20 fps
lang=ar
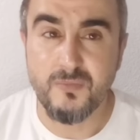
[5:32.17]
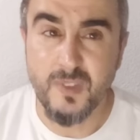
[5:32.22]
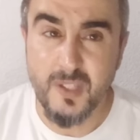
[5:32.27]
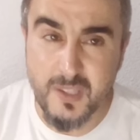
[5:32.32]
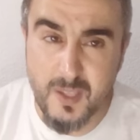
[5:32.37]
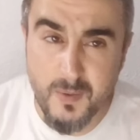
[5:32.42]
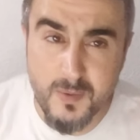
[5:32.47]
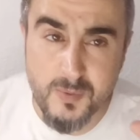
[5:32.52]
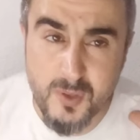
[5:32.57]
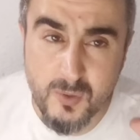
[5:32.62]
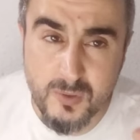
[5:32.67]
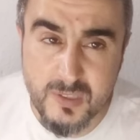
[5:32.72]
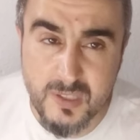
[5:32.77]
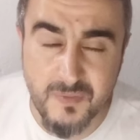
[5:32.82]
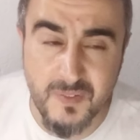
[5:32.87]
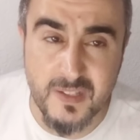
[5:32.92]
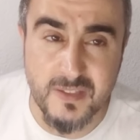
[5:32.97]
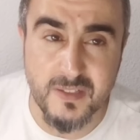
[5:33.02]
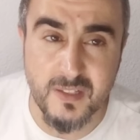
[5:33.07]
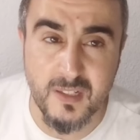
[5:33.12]
دابا نمشيو
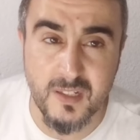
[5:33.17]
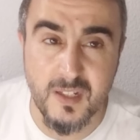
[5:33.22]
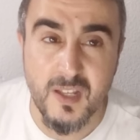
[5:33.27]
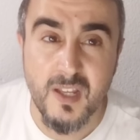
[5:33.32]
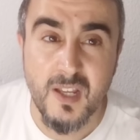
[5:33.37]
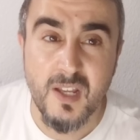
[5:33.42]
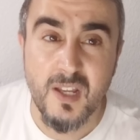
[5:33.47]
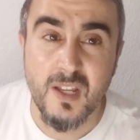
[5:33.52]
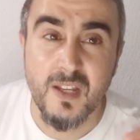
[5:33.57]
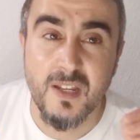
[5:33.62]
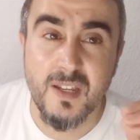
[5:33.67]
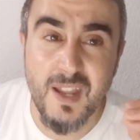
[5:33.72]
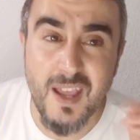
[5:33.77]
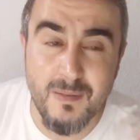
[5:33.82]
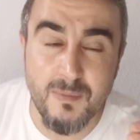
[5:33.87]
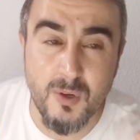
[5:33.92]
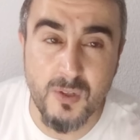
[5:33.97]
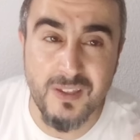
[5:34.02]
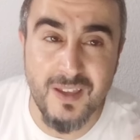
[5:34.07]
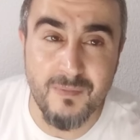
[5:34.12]
للتفاصيل
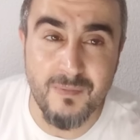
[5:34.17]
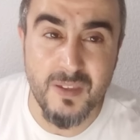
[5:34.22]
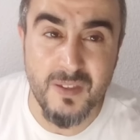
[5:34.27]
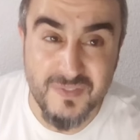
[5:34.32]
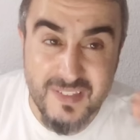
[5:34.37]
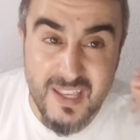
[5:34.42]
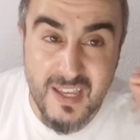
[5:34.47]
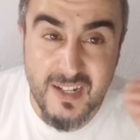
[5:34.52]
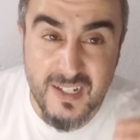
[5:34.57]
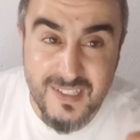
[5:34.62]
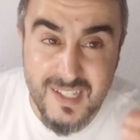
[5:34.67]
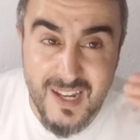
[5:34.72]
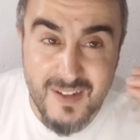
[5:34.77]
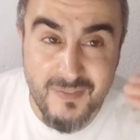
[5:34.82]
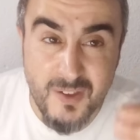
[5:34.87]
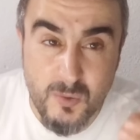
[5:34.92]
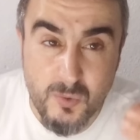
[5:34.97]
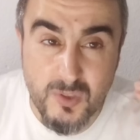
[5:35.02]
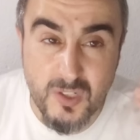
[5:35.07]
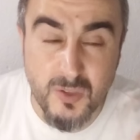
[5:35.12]
نعم ولا في سنة
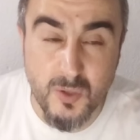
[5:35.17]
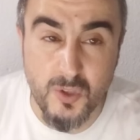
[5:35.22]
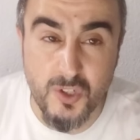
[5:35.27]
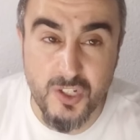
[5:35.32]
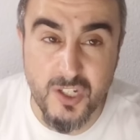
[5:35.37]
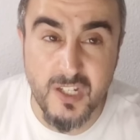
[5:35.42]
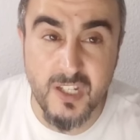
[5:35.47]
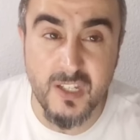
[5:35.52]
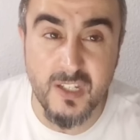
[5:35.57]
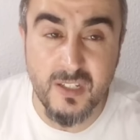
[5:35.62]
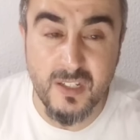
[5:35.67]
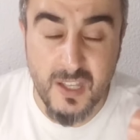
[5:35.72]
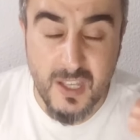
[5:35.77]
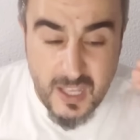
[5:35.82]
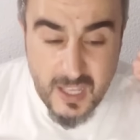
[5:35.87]
2023